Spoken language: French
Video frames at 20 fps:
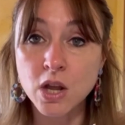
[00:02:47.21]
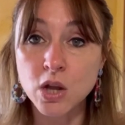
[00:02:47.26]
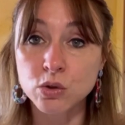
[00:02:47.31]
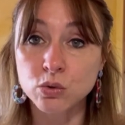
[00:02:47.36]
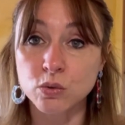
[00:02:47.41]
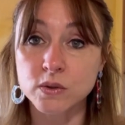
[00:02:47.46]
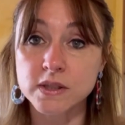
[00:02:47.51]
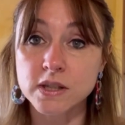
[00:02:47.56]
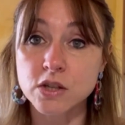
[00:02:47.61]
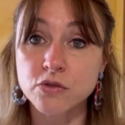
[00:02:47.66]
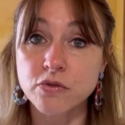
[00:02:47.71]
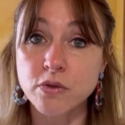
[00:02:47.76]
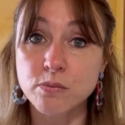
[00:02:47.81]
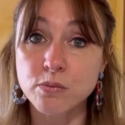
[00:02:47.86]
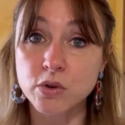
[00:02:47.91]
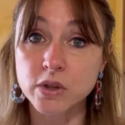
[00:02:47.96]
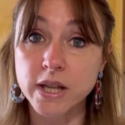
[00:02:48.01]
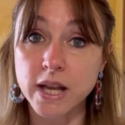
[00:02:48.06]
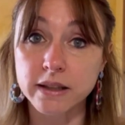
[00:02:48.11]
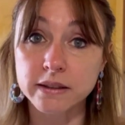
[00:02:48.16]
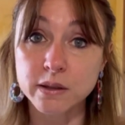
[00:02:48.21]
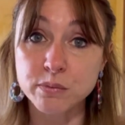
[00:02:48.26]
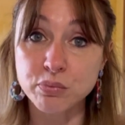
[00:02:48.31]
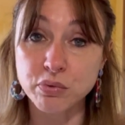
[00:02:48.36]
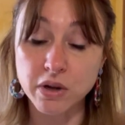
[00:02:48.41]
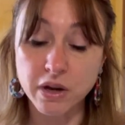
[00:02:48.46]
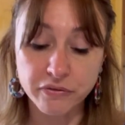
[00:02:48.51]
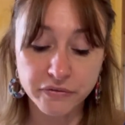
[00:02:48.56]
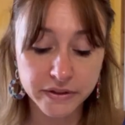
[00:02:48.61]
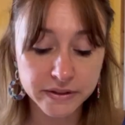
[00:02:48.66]
Donc ça, je vais me le garder
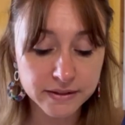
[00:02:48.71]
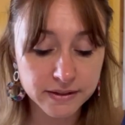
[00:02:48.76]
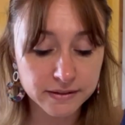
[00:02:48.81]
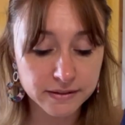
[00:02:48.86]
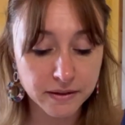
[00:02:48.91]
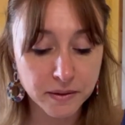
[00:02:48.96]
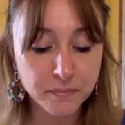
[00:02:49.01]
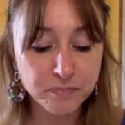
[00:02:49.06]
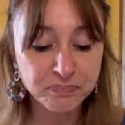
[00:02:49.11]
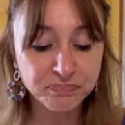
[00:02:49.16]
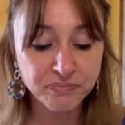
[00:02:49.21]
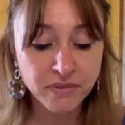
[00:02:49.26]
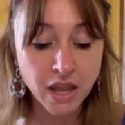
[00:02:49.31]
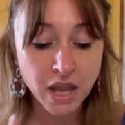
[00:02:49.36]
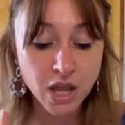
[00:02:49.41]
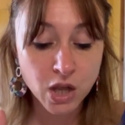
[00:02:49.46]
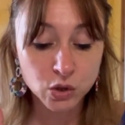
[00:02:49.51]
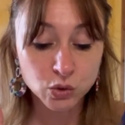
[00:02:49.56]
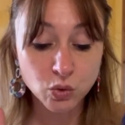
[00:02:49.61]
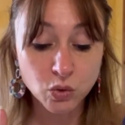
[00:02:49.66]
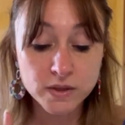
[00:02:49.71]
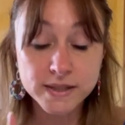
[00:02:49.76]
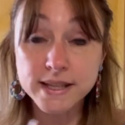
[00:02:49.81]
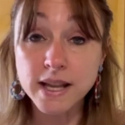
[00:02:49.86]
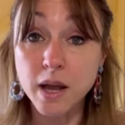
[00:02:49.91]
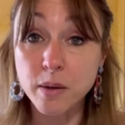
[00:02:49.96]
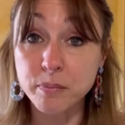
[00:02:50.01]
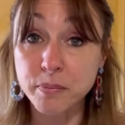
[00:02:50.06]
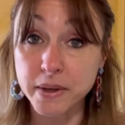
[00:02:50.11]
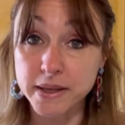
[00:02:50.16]
pour la fin d'été. Donc
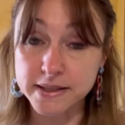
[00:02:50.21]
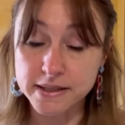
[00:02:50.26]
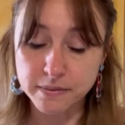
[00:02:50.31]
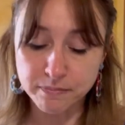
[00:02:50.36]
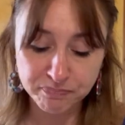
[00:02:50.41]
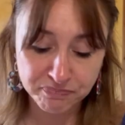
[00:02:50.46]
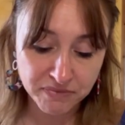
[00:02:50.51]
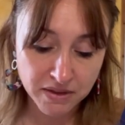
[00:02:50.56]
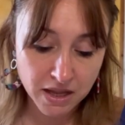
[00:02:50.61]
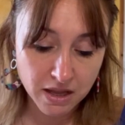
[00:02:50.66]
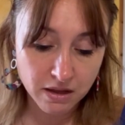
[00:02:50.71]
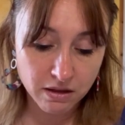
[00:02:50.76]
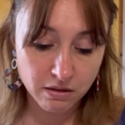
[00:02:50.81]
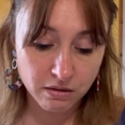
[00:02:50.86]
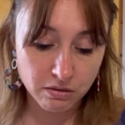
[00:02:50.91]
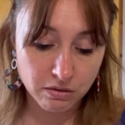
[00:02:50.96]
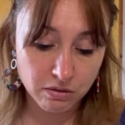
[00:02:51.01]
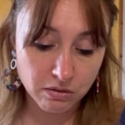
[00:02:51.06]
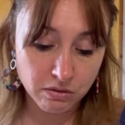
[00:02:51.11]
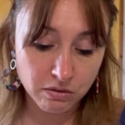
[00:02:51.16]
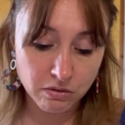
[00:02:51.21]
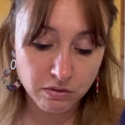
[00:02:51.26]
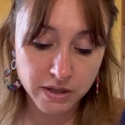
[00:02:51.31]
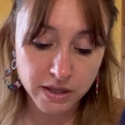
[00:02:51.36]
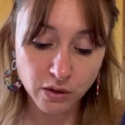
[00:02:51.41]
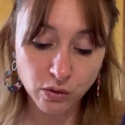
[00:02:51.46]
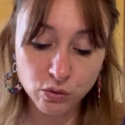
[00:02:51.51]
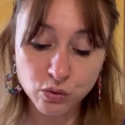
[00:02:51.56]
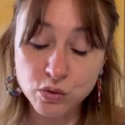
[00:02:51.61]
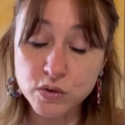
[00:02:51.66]
ça apaise. Hein. Euh,
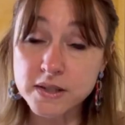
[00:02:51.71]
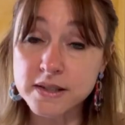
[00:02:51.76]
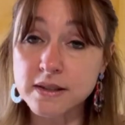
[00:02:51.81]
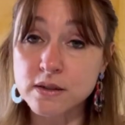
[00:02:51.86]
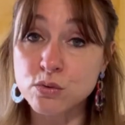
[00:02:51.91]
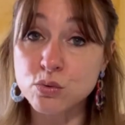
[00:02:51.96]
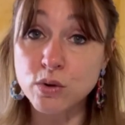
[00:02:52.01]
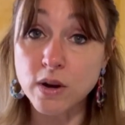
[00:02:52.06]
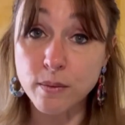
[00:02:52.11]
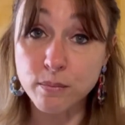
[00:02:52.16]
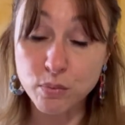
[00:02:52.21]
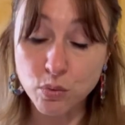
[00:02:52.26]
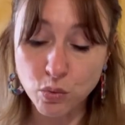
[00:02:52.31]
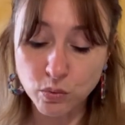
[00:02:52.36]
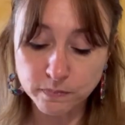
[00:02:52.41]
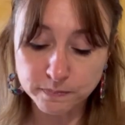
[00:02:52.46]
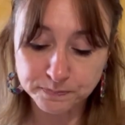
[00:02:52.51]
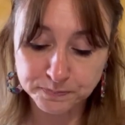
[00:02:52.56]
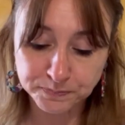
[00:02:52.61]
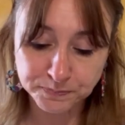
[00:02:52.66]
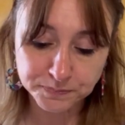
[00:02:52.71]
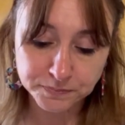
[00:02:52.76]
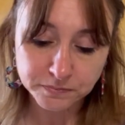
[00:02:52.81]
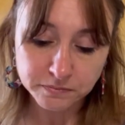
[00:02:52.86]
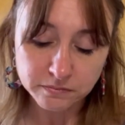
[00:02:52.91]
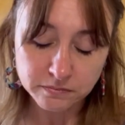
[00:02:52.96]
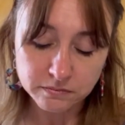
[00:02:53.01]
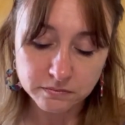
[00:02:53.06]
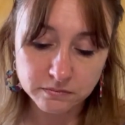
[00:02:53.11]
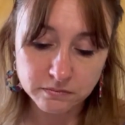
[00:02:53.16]
il reconstitue la peau.
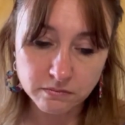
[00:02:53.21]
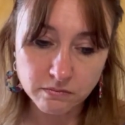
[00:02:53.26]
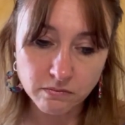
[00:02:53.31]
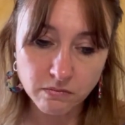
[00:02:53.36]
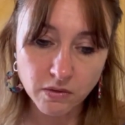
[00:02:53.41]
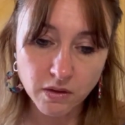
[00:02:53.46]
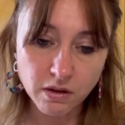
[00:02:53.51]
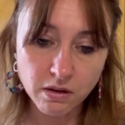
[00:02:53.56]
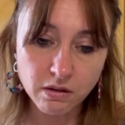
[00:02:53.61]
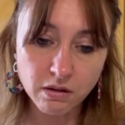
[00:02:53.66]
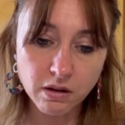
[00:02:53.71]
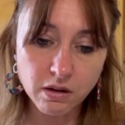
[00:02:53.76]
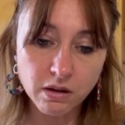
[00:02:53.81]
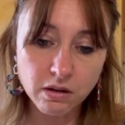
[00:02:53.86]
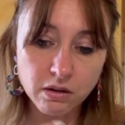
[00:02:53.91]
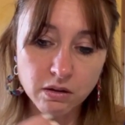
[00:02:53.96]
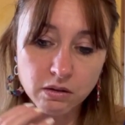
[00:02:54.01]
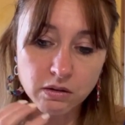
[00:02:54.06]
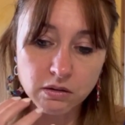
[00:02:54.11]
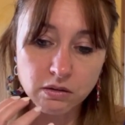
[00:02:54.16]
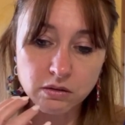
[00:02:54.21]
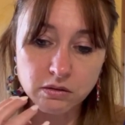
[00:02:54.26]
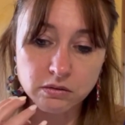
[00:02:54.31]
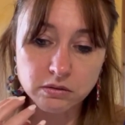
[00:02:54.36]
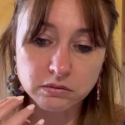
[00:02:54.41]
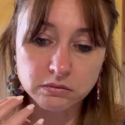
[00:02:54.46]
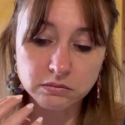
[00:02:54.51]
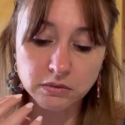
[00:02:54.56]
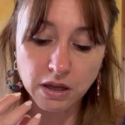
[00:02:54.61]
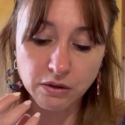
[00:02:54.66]

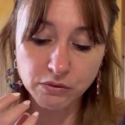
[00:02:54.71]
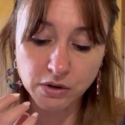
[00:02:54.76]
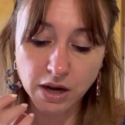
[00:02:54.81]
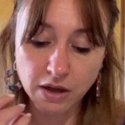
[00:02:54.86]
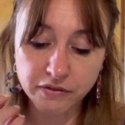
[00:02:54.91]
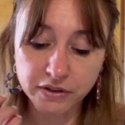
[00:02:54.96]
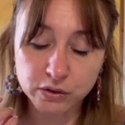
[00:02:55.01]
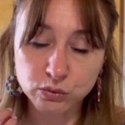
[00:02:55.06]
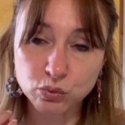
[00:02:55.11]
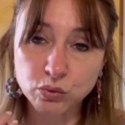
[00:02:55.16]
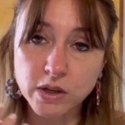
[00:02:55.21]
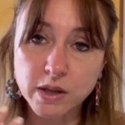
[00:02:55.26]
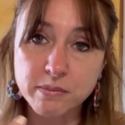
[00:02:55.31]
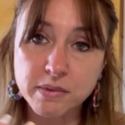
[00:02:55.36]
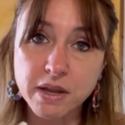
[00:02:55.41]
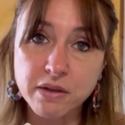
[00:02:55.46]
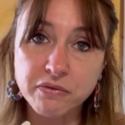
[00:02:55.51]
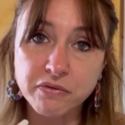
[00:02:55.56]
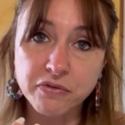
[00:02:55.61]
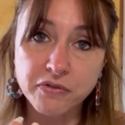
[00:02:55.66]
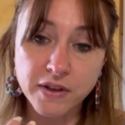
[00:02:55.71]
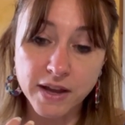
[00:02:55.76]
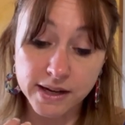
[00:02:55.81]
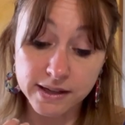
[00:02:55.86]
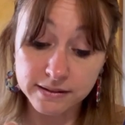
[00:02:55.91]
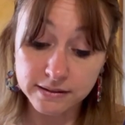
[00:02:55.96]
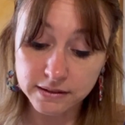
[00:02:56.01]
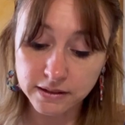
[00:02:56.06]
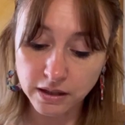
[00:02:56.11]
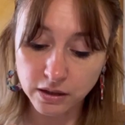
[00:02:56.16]
Euh, voilà, avec tous les bienfaits à
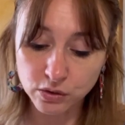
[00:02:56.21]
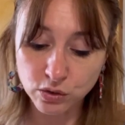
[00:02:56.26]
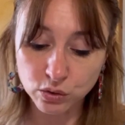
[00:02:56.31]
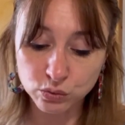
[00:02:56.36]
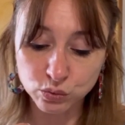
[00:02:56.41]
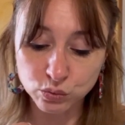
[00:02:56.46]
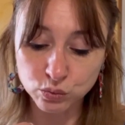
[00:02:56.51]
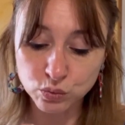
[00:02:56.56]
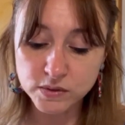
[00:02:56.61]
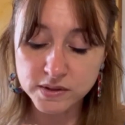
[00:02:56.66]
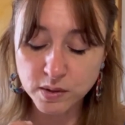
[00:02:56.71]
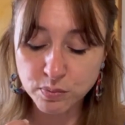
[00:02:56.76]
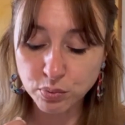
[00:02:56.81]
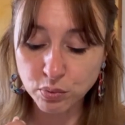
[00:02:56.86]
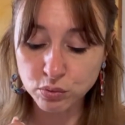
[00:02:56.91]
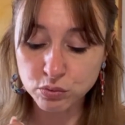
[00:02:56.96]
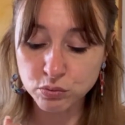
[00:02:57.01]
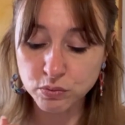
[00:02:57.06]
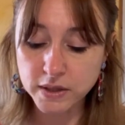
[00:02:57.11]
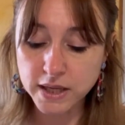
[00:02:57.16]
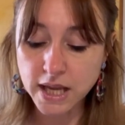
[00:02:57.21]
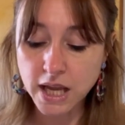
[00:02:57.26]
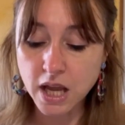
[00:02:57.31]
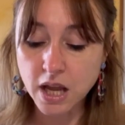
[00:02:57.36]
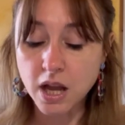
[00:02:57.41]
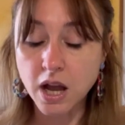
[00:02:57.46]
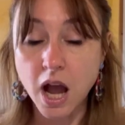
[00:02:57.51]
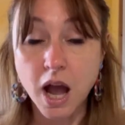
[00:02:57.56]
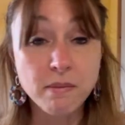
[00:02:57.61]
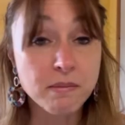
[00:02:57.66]
l'intérieur de tous ces produits.
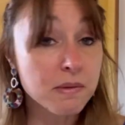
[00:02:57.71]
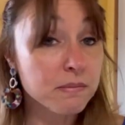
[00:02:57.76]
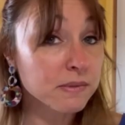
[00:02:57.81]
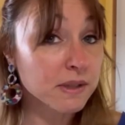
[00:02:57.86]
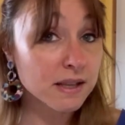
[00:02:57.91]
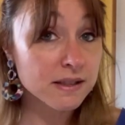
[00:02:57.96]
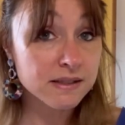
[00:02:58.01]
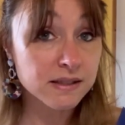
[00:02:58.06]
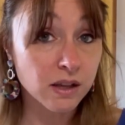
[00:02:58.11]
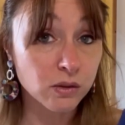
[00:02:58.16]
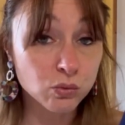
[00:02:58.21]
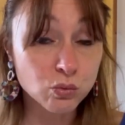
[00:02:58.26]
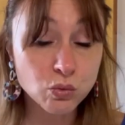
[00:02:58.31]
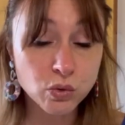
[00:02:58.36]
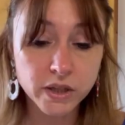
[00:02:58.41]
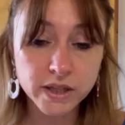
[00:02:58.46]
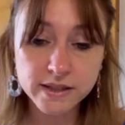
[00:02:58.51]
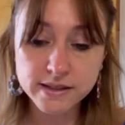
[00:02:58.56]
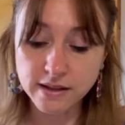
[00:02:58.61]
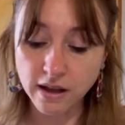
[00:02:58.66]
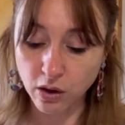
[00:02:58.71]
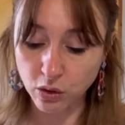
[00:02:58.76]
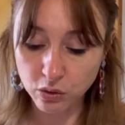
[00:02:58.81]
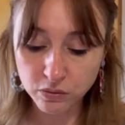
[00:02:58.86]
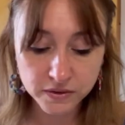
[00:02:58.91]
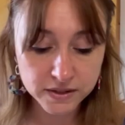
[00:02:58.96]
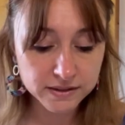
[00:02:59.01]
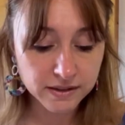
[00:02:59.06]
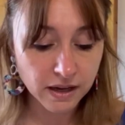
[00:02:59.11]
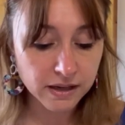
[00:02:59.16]
En même temps, ça nourrit, ça
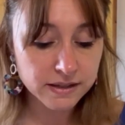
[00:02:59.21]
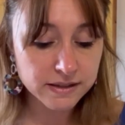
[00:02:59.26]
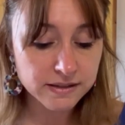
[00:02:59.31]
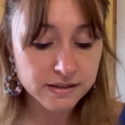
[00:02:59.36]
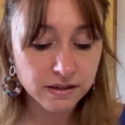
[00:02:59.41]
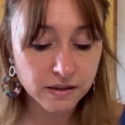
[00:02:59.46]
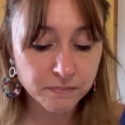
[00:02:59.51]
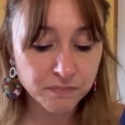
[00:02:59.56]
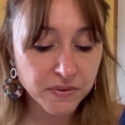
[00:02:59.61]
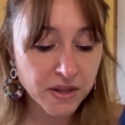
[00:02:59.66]
revitalise.